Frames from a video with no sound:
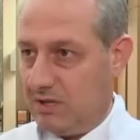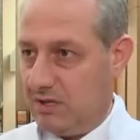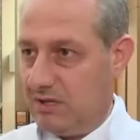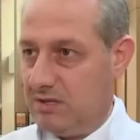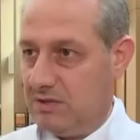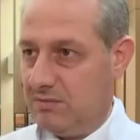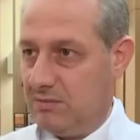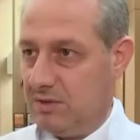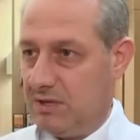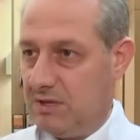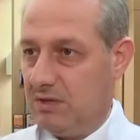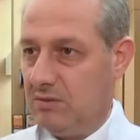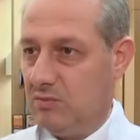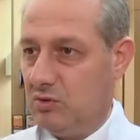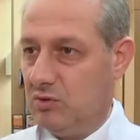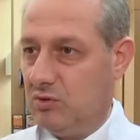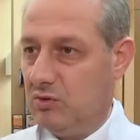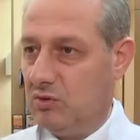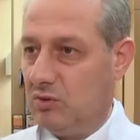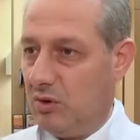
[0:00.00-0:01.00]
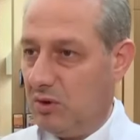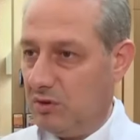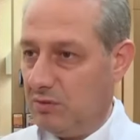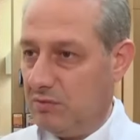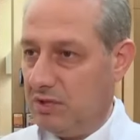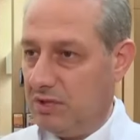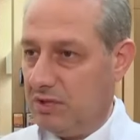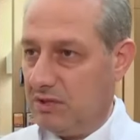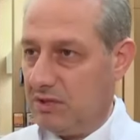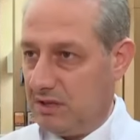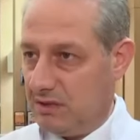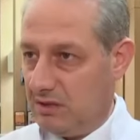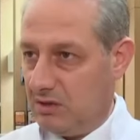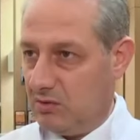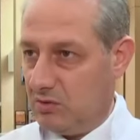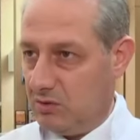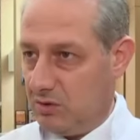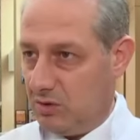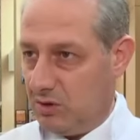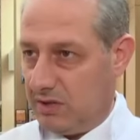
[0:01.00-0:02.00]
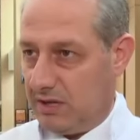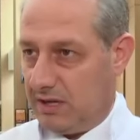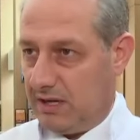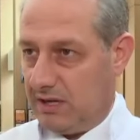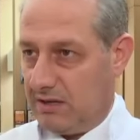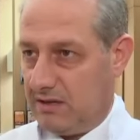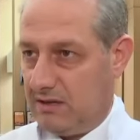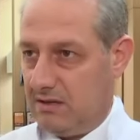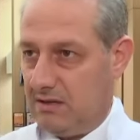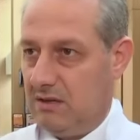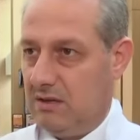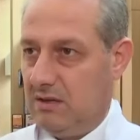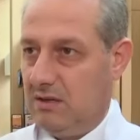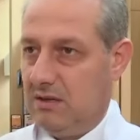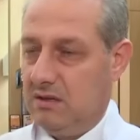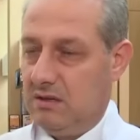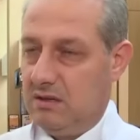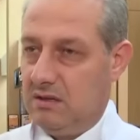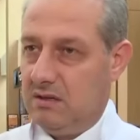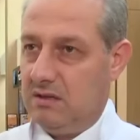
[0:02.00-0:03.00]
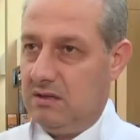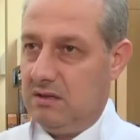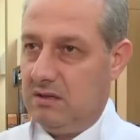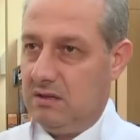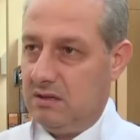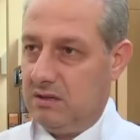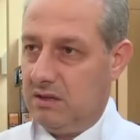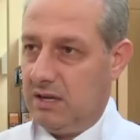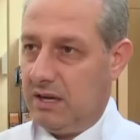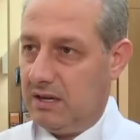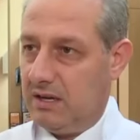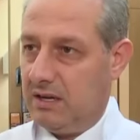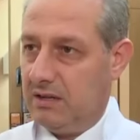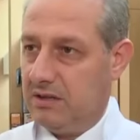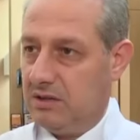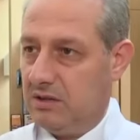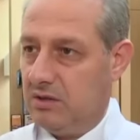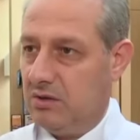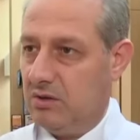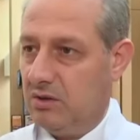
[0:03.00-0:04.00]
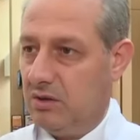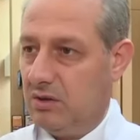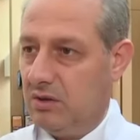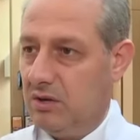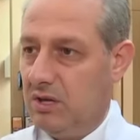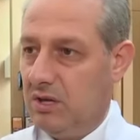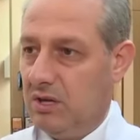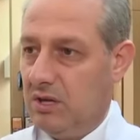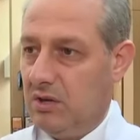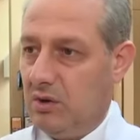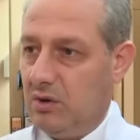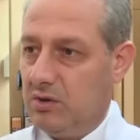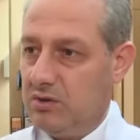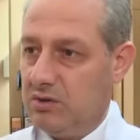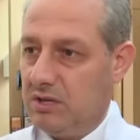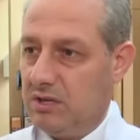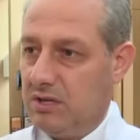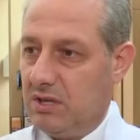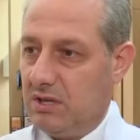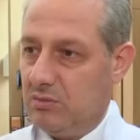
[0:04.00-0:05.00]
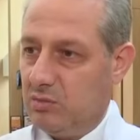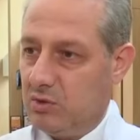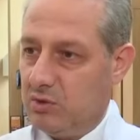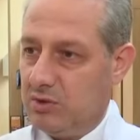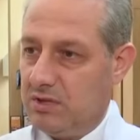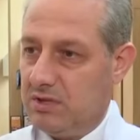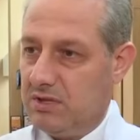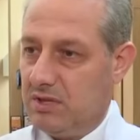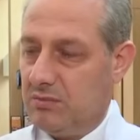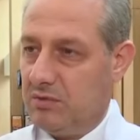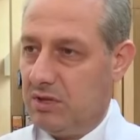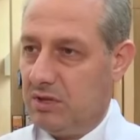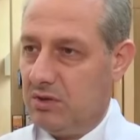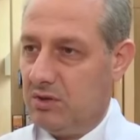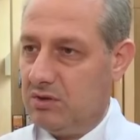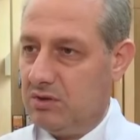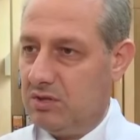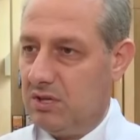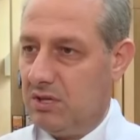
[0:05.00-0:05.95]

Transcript: hizmeti. Bunun 10 bini randevulu olarak e, değerlendiriliyor. Önceden bu sistemden önce